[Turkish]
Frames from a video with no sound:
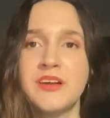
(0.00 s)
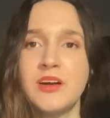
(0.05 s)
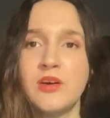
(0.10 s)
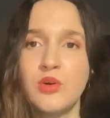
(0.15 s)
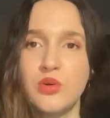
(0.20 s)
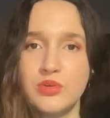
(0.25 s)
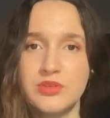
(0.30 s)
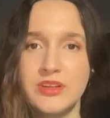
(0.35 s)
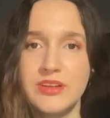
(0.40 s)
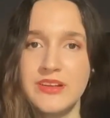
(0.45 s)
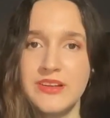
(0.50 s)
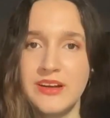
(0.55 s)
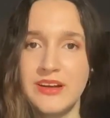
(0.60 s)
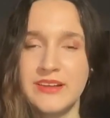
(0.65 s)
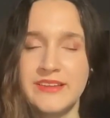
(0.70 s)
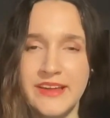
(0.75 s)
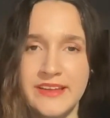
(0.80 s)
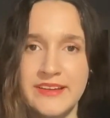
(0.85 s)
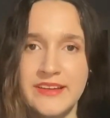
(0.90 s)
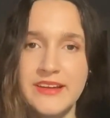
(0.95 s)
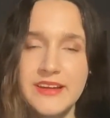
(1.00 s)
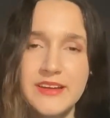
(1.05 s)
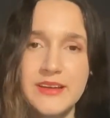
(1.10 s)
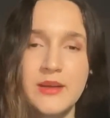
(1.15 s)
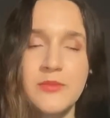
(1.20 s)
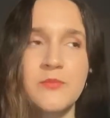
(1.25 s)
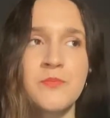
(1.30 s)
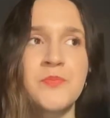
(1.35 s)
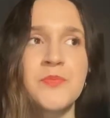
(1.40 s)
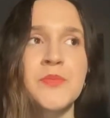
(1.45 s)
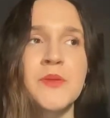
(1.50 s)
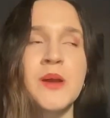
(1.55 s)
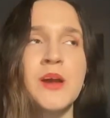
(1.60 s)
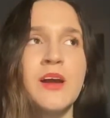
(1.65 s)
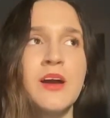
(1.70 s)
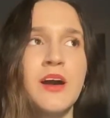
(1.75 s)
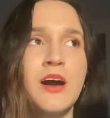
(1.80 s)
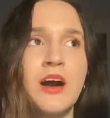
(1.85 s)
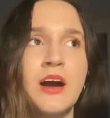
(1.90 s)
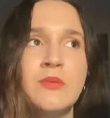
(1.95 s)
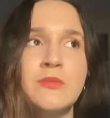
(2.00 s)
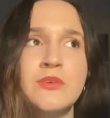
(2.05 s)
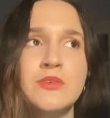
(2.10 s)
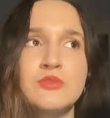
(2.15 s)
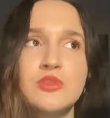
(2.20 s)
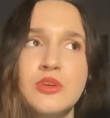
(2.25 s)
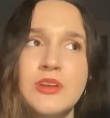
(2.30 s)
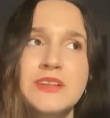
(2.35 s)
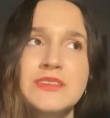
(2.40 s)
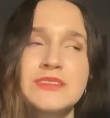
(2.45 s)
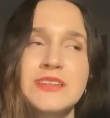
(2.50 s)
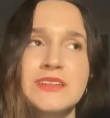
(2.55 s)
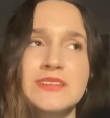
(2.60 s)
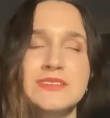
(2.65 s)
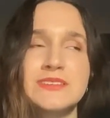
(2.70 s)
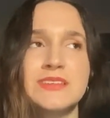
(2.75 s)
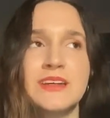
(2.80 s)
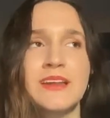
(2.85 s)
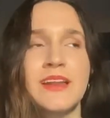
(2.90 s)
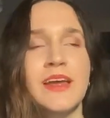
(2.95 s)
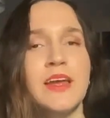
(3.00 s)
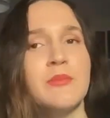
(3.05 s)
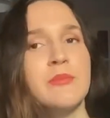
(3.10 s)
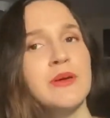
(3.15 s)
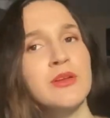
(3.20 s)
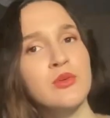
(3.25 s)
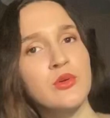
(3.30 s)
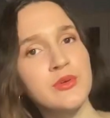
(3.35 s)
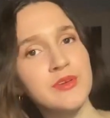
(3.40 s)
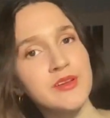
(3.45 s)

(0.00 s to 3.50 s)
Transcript: orta çağ dedik. Ama Rönesans'tan hemen önce